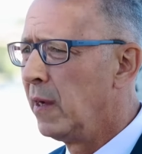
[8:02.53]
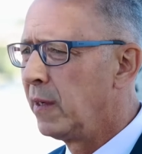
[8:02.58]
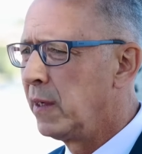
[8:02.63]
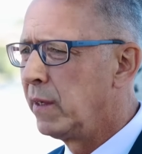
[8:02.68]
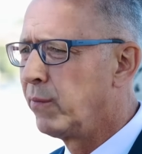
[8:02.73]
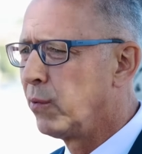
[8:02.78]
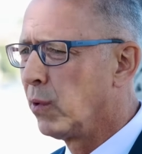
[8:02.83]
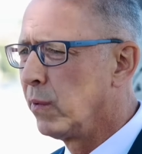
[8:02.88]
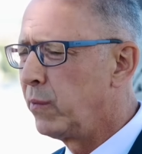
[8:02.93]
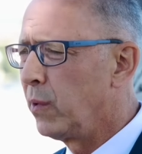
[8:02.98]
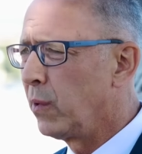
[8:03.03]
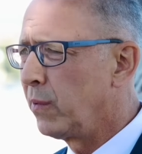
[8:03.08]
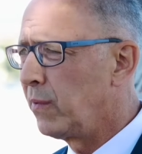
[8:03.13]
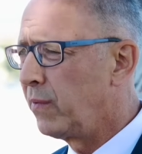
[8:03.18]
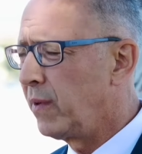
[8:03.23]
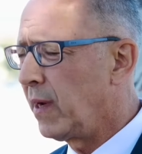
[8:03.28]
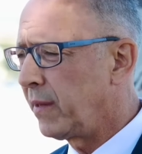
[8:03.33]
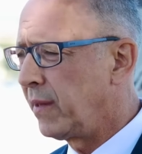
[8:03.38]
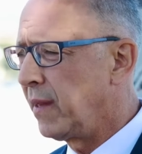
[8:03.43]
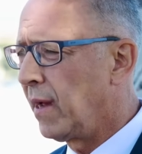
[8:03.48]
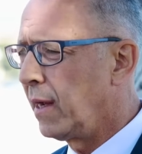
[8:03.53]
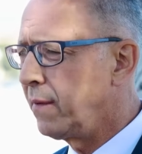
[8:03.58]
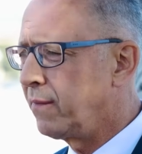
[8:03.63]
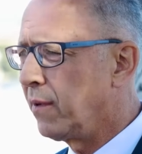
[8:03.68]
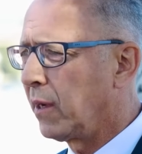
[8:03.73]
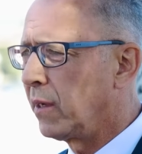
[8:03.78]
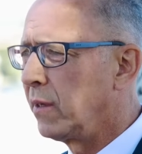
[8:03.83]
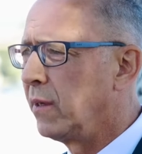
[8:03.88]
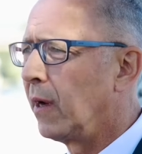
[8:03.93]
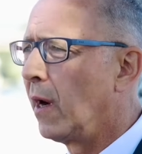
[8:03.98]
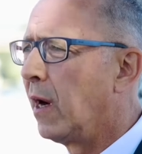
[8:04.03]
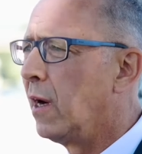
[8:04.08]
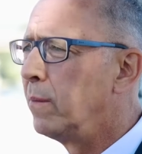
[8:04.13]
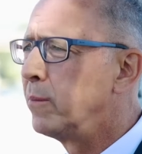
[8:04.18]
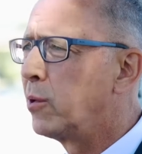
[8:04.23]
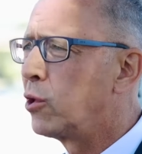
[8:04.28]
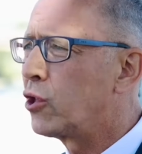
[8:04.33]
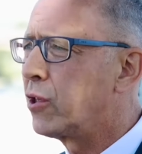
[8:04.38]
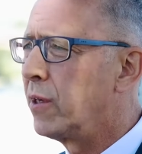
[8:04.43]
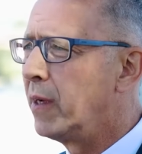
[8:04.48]
Die Vorwürfe werden einfach in den
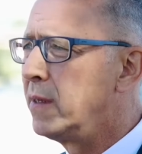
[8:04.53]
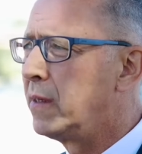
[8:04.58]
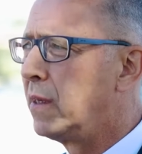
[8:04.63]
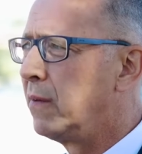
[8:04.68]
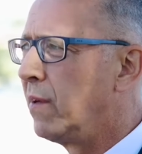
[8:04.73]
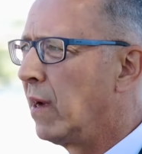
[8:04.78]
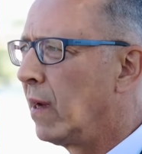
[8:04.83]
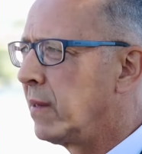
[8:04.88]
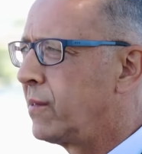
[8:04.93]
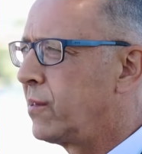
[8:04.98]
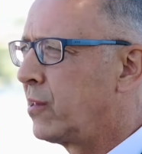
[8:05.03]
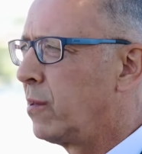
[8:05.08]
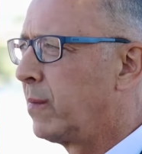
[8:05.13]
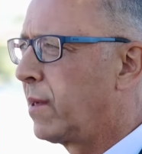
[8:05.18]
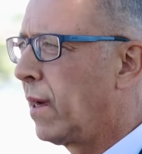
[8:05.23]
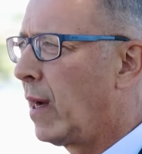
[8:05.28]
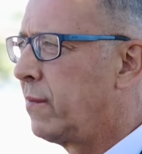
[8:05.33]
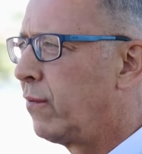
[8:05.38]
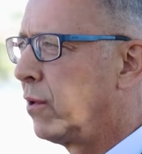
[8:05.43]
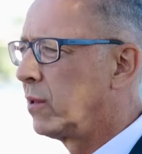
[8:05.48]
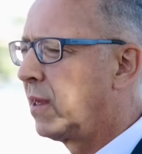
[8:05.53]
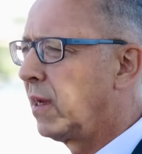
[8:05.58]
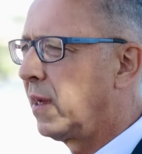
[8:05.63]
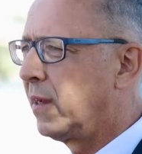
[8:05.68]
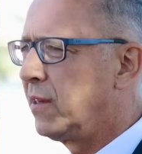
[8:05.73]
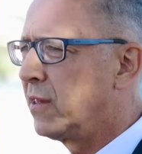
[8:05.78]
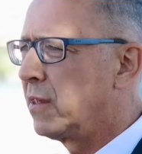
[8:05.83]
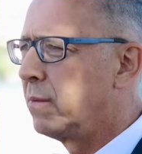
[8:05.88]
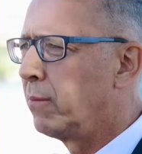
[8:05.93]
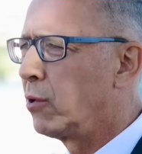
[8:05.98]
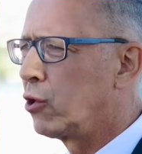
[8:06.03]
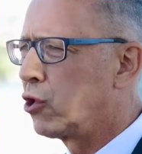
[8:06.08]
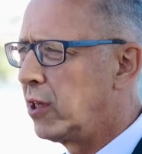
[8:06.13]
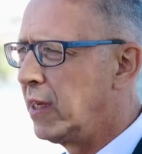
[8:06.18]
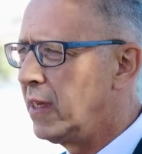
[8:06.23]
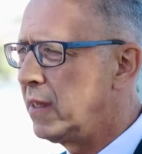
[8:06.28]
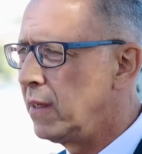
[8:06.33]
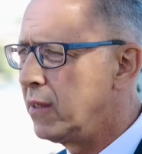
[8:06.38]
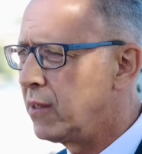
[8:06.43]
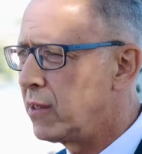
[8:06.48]
Raum gestellt, die werden zum Teil von Gerichten
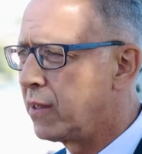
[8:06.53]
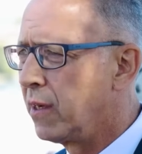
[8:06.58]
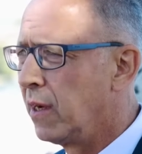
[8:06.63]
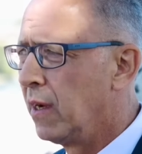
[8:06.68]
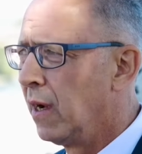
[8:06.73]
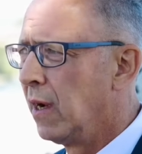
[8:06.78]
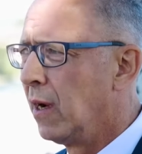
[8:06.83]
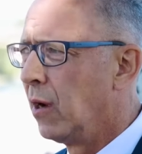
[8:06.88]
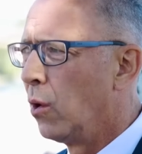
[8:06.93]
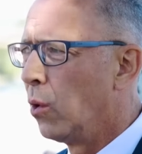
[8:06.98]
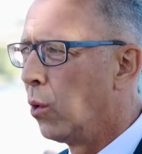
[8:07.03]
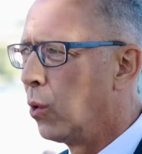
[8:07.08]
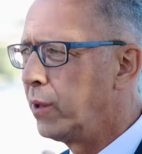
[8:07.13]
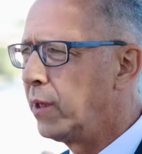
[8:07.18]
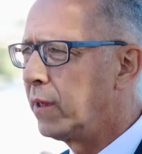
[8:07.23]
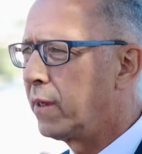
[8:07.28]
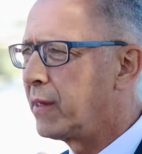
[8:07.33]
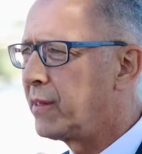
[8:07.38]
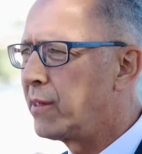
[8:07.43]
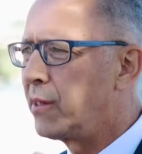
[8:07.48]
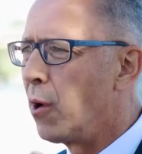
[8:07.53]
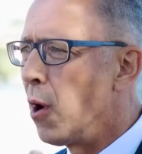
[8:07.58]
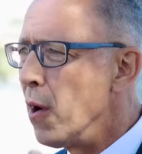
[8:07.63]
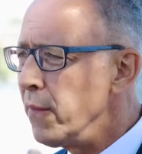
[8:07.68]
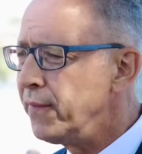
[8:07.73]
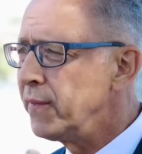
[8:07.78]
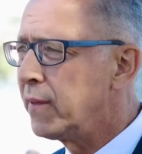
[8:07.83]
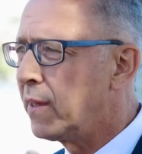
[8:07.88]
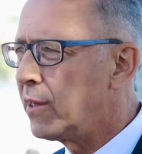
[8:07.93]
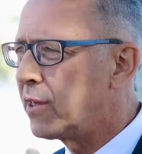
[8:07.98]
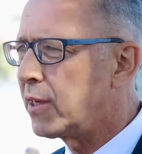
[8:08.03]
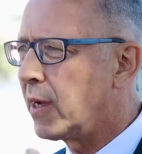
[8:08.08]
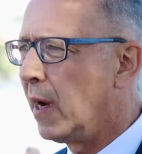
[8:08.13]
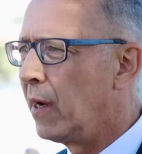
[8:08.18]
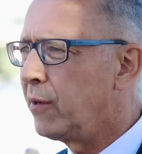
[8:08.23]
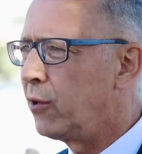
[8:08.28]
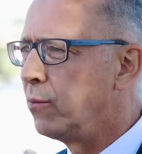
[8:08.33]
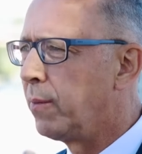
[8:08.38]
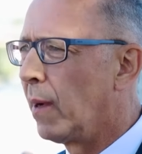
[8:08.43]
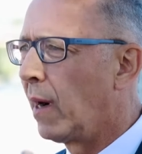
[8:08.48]
bestätigt, ohne dass die
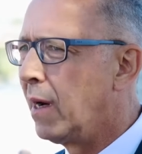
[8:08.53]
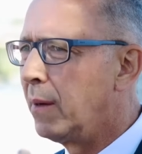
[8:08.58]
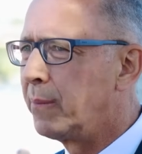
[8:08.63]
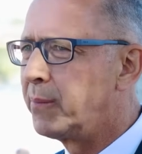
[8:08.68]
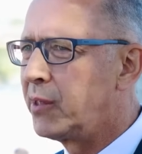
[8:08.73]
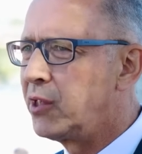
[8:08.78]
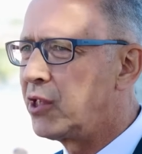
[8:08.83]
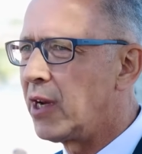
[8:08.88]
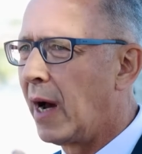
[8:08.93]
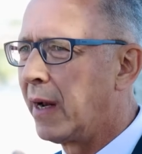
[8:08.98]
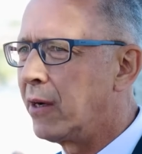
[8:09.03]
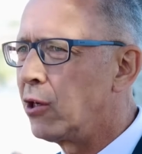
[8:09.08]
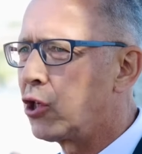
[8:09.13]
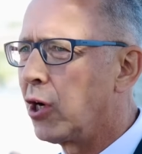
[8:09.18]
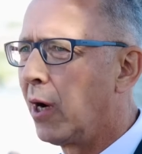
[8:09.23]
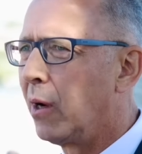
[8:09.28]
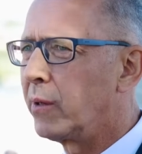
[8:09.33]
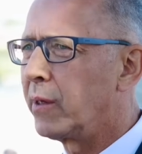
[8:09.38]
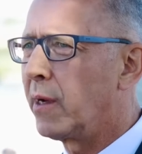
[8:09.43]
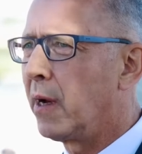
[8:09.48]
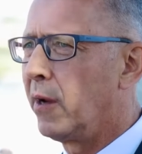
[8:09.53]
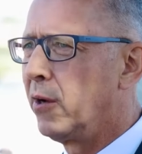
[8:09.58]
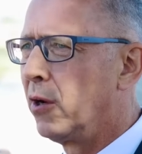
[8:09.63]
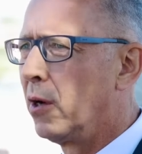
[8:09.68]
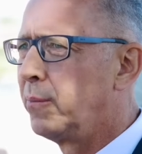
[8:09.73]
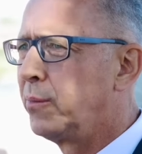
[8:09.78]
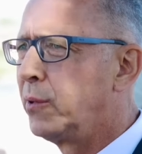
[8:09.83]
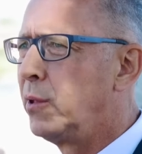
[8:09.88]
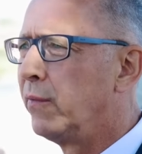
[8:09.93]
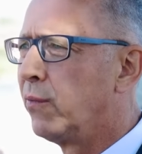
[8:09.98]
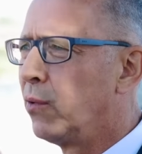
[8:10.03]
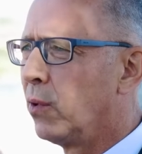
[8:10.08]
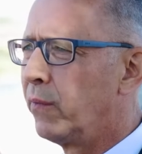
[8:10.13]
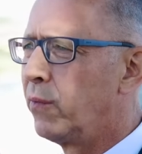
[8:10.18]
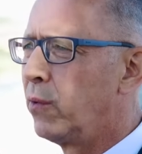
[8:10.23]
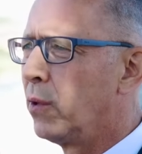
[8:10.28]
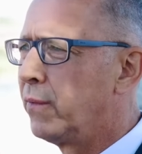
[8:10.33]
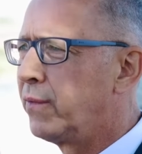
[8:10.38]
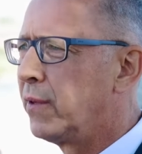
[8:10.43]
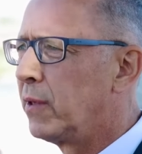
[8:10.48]
Öffentlichkeit überhaupt sich anschauen kann, ob die
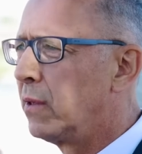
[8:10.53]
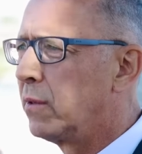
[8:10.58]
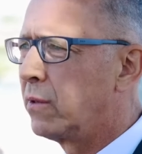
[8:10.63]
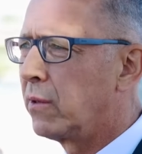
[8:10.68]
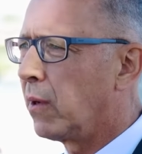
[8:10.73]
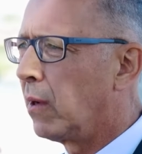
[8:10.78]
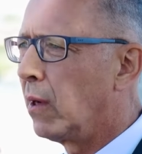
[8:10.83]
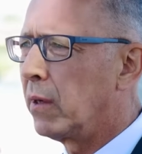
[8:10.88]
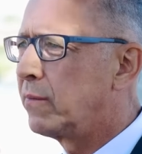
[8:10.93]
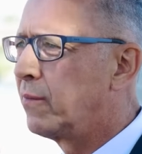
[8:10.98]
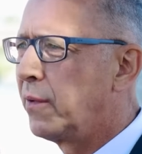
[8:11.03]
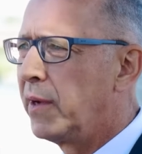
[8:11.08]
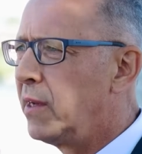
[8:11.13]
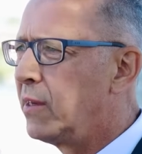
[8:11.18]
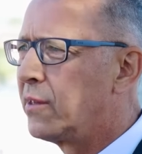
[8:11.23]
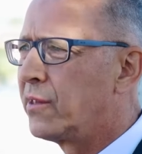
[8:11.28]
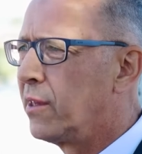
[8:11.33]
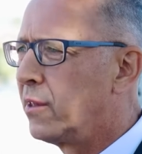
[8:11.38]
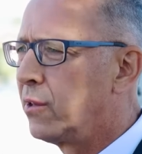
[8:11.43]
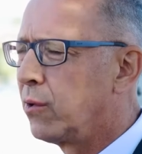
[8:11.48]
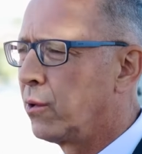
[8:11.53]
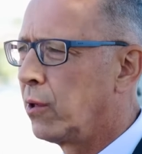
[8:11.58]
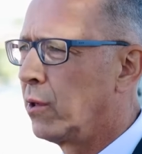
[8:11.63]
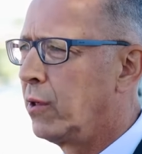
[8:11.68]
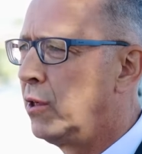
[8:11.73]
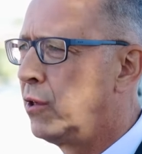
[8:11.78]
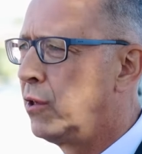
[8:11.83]
Vorwürfe tragfähig sind oder